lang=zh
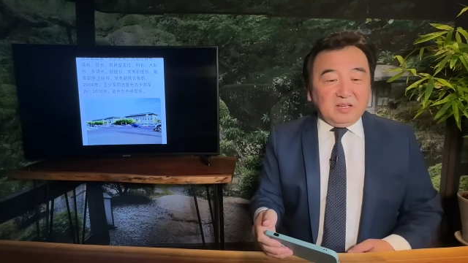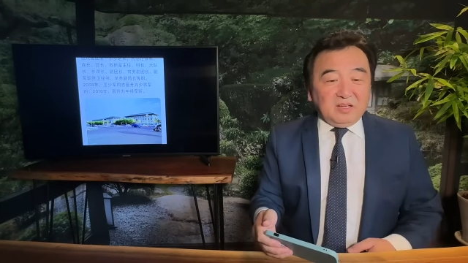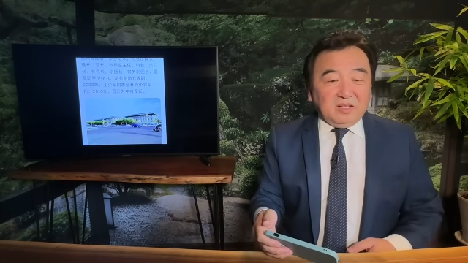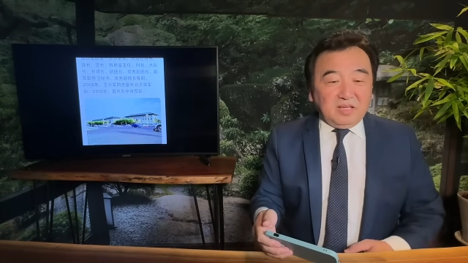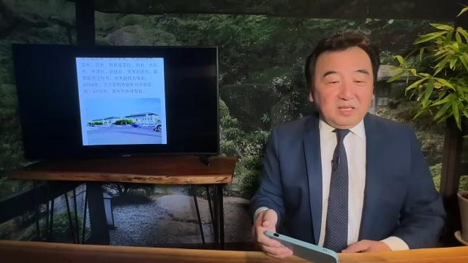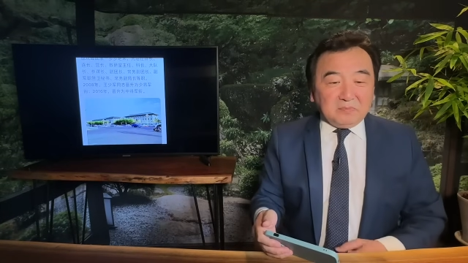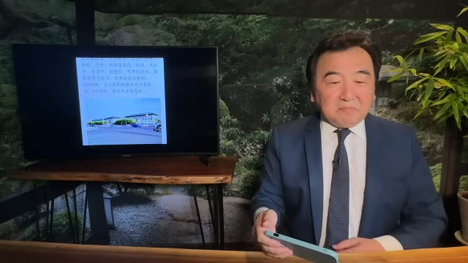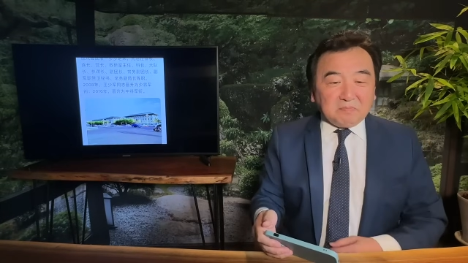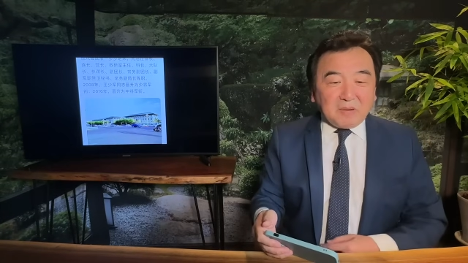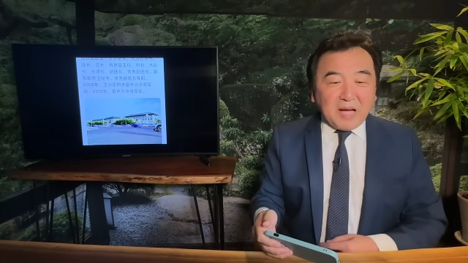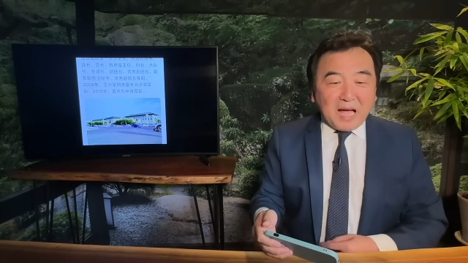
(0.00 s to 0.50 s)

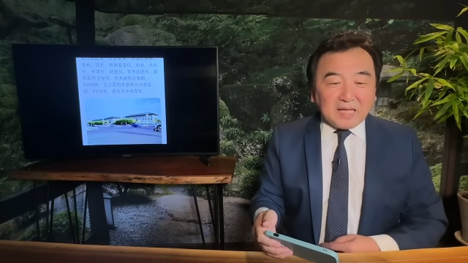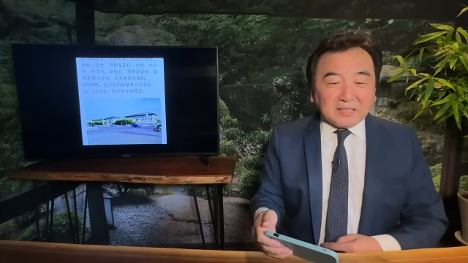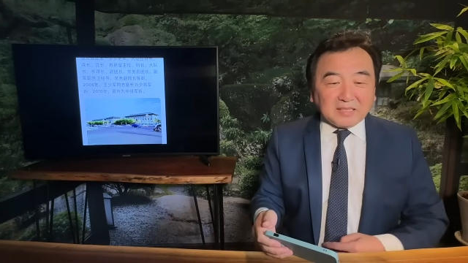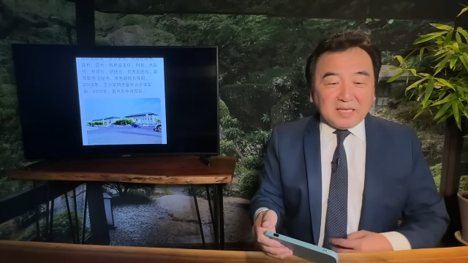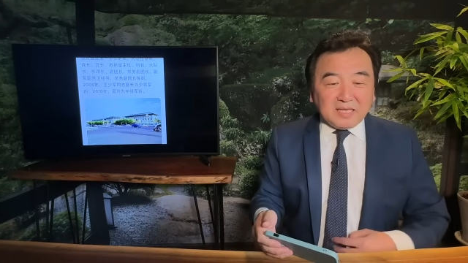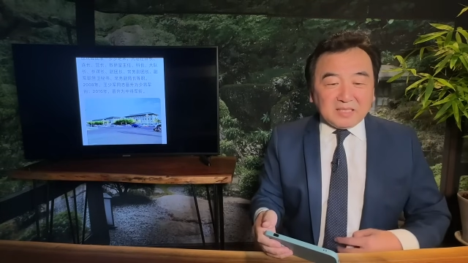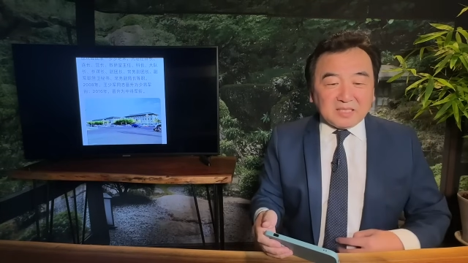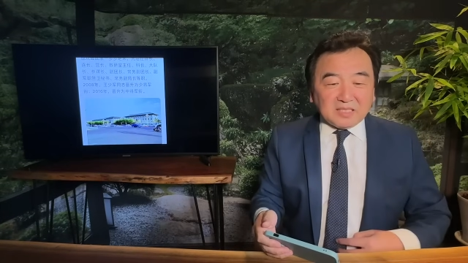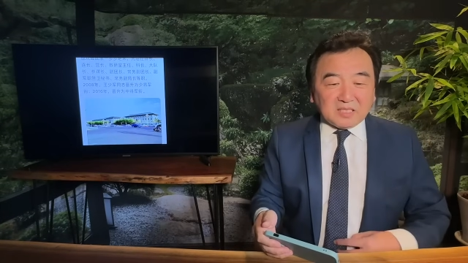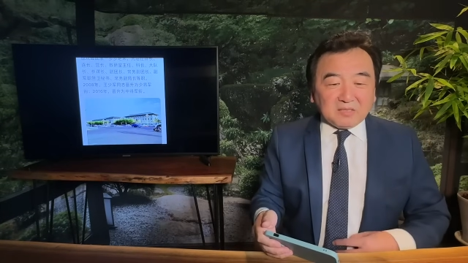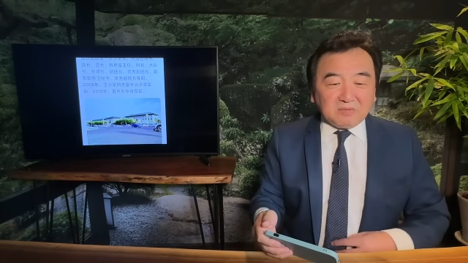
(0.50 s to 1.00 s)
零八
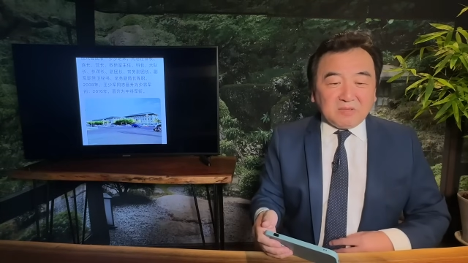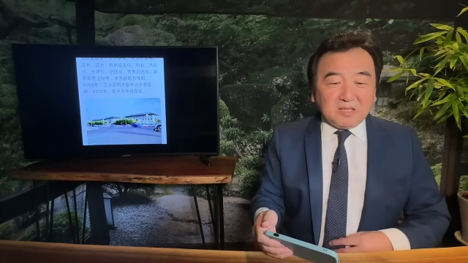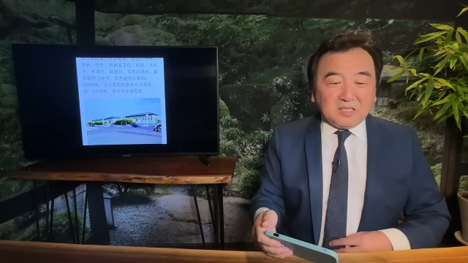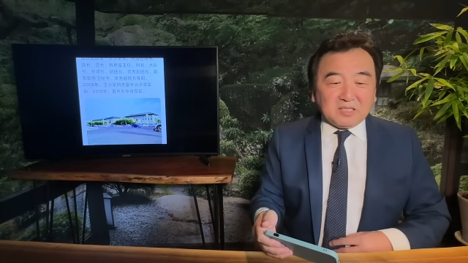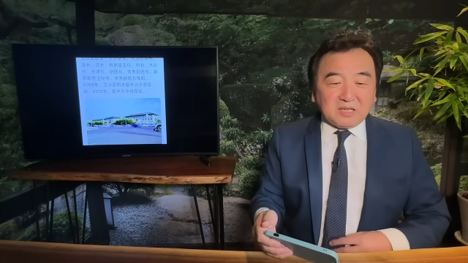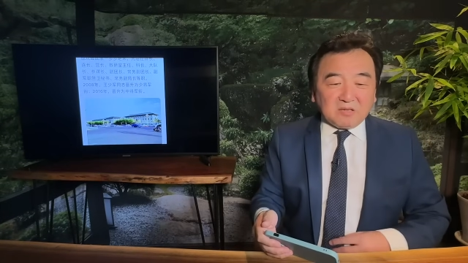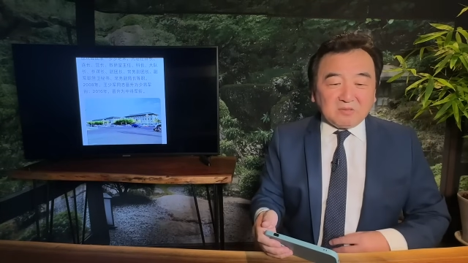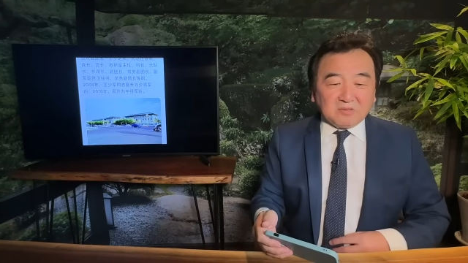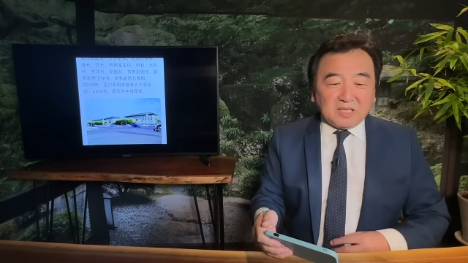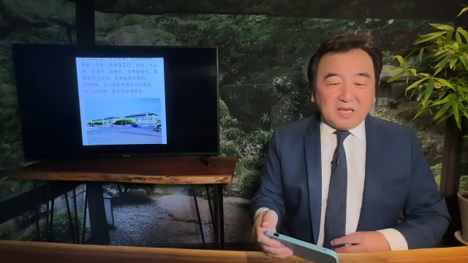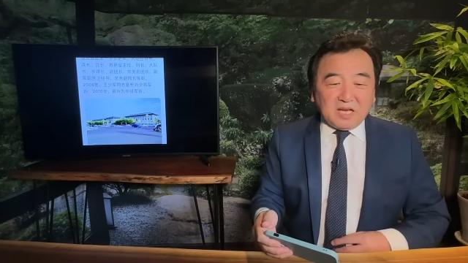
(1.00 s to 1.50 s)
年升为
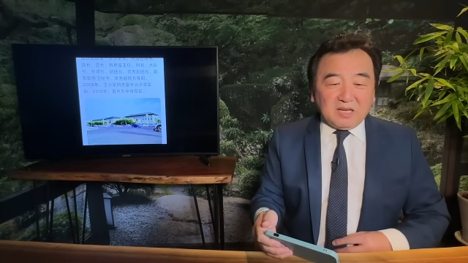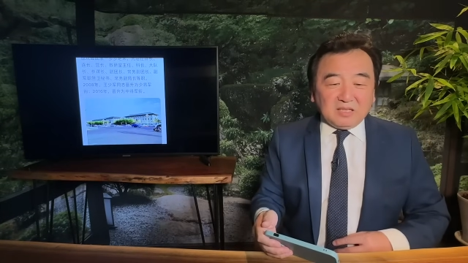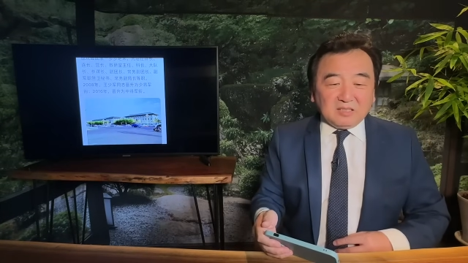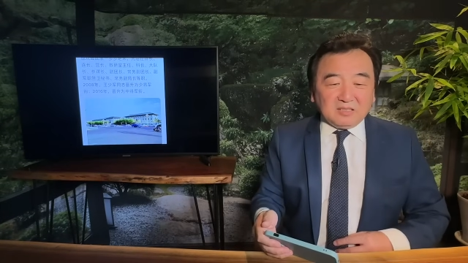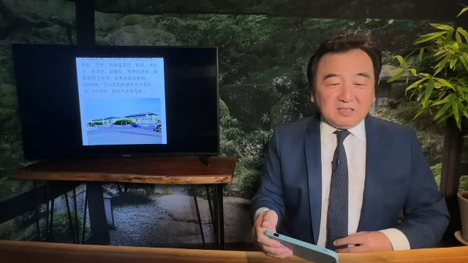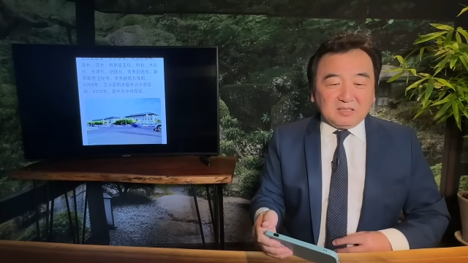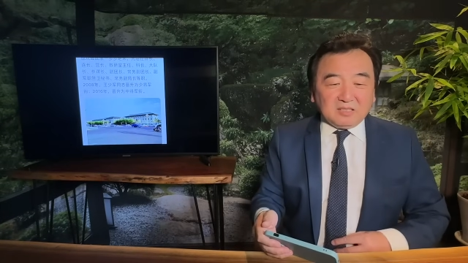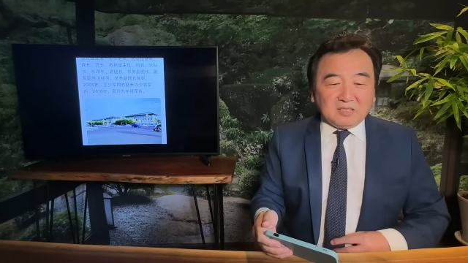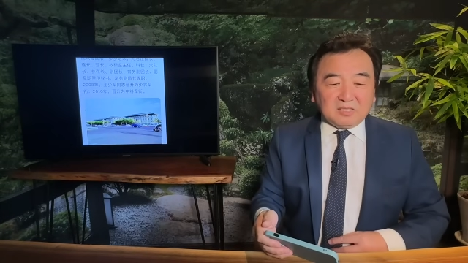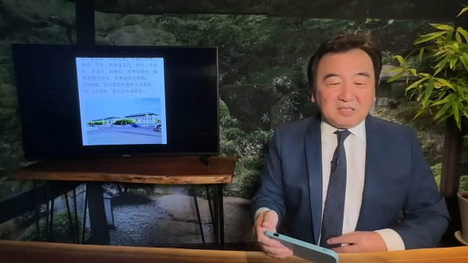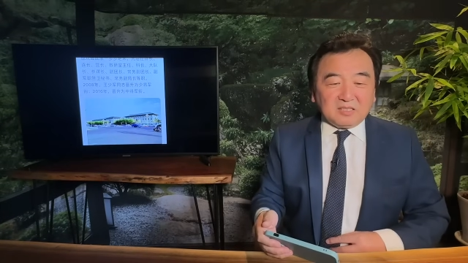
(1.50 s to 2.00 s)
少将，
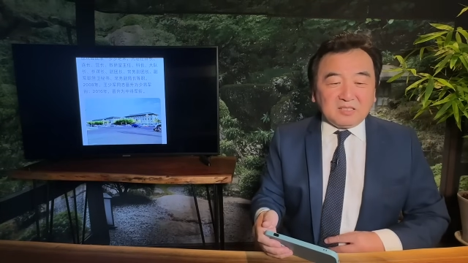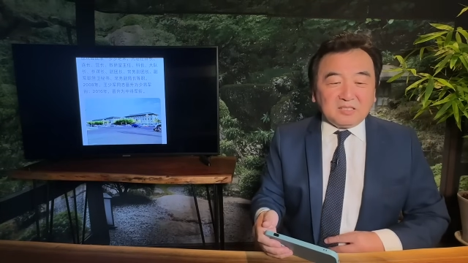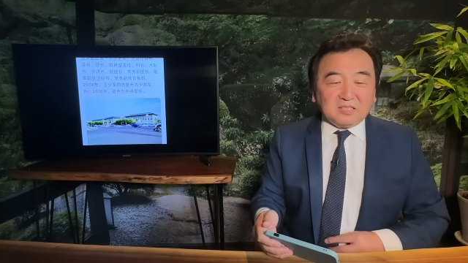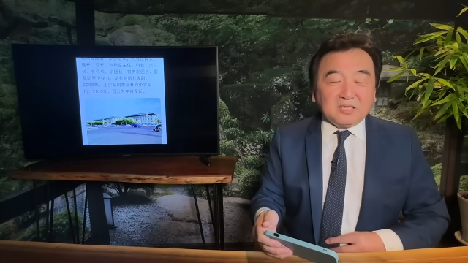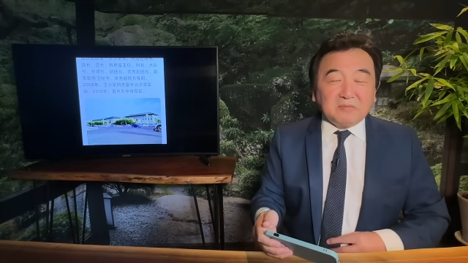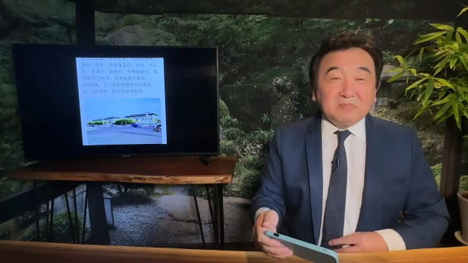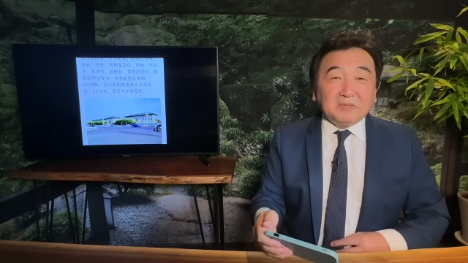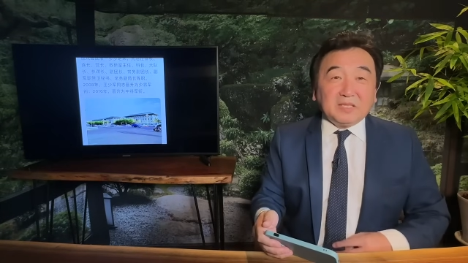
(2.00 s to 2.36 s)
这是什